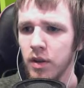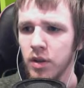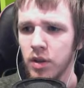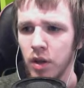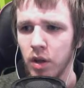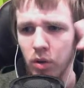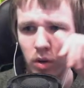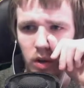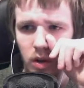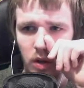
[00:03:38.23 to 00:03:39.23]
Das hier
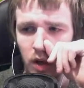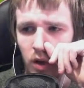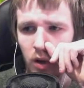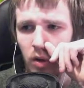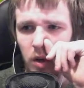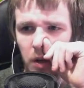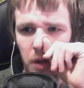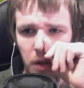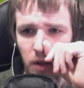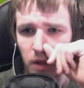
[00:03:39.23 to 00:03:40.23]
auch, auch.
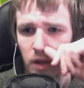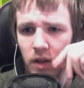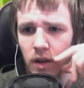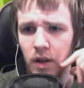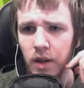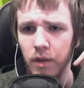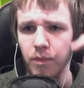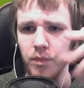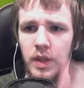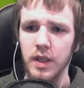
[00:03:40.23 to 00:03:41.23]

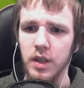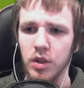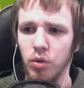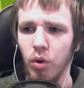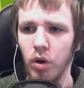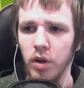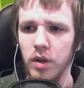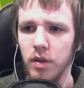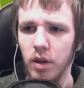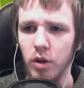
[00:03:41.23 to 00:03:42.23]
Das ist
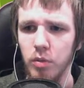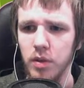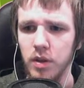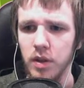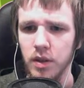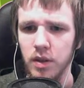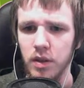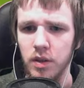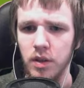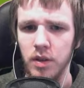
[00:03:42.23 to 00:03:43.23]
neu, glaube ich.
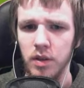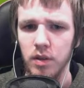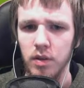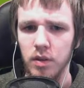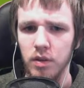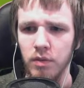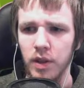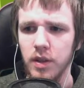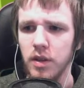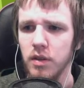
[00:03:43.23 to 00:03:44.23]
Das hier
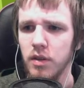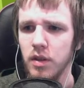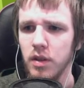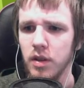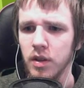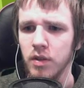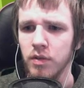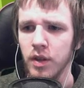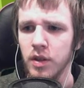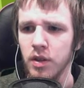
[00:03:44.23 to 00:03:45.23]
weiß ich nicht, das
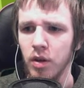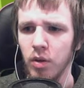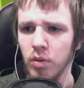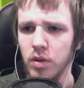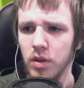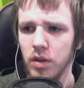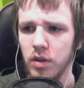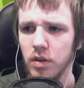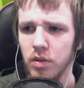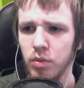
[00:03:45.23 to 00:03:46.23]
weiß ich auch
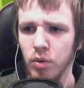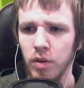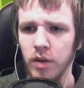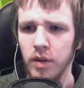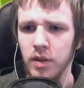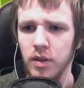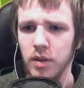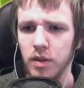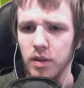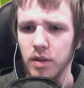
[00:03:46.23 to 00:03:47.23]
nicht
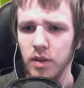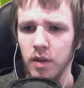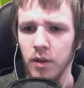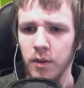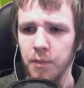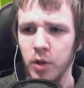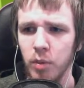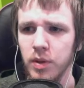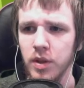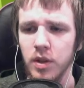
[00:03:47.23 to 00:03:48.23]
wirklich. Ich
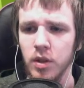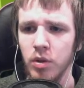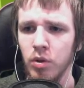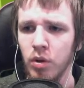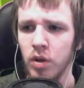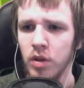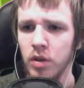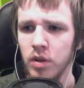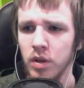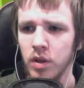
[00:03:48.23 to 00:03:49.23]
glaube, das ist
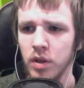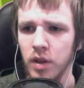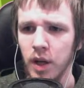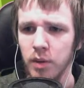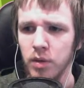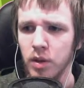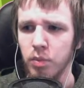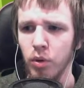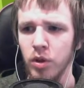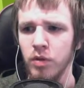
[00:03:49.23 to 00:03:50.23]
neu. Das gab. Eh,
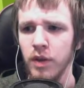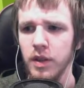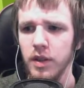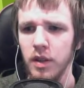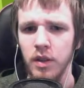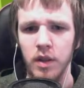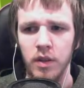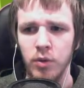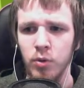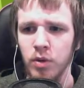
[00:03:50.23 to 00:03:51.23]
boah, ich weiß eigentlich gar
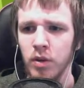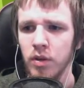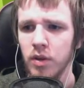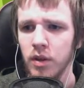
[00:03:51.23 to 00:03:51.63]
nicht so genau.